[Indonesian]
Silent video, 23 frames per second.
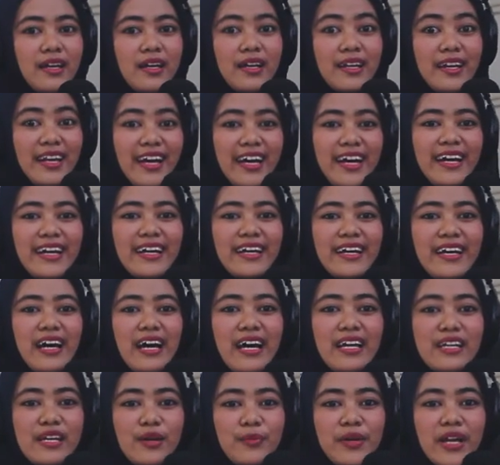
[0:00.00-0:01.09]
Nah, ada
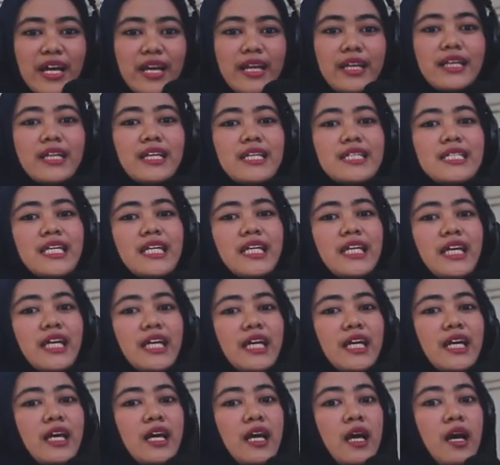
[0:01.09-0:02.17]
yang menarik nih di sini.
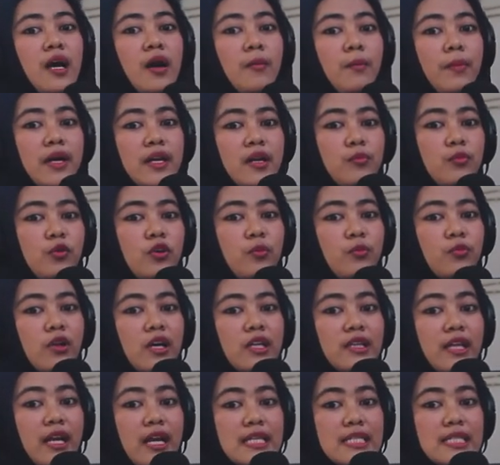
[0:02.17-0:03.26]
Pada bulan-bulan
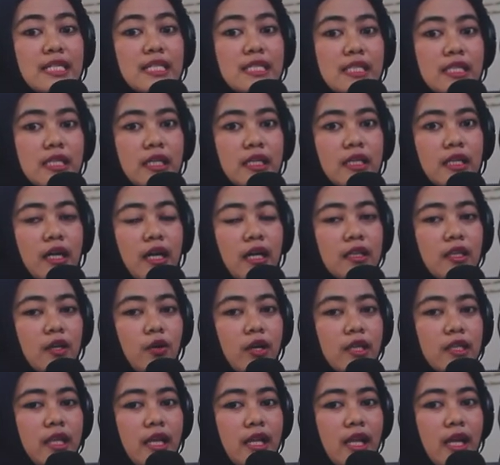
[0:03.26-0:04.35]
transisi atau
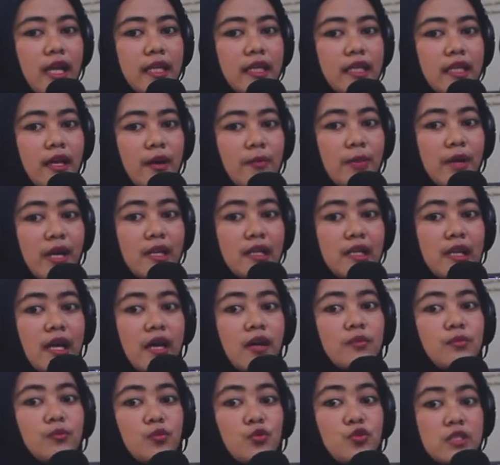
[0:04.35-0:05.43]
kata lainnya peralihan
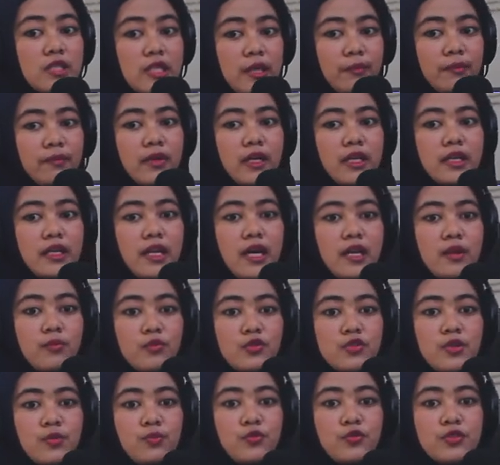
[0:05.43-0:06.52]
musim dari
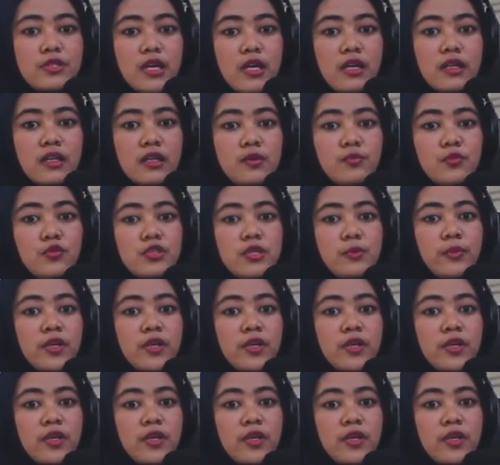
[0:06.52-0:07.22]
musim hujan ke musim